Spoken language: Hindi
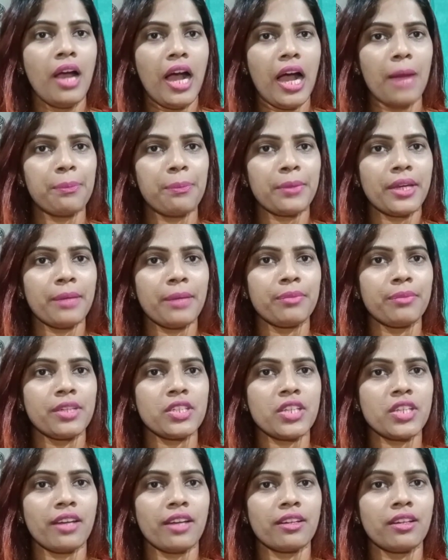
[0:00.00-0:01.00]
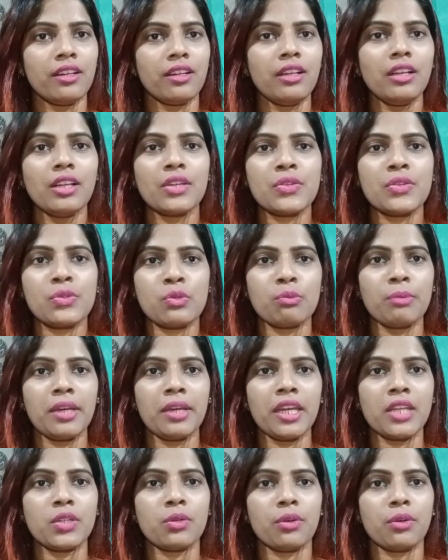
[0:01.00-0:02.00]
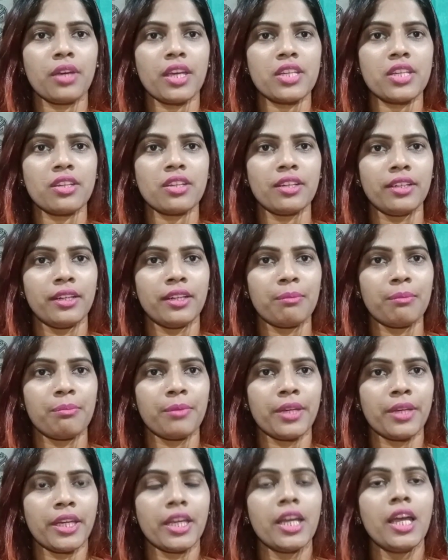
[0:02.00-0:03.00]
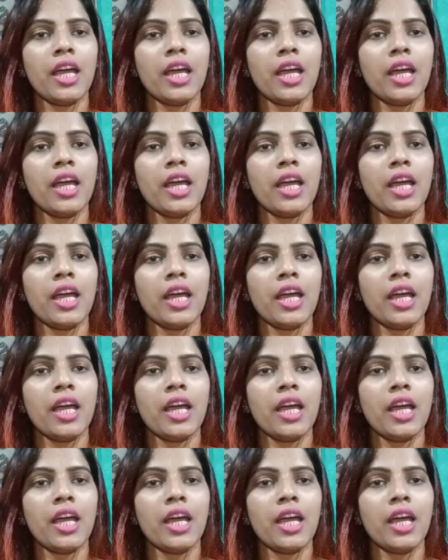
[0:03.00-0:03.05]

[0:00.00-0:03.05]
आपके अपने चैनल सुमन एजुकेशन हब में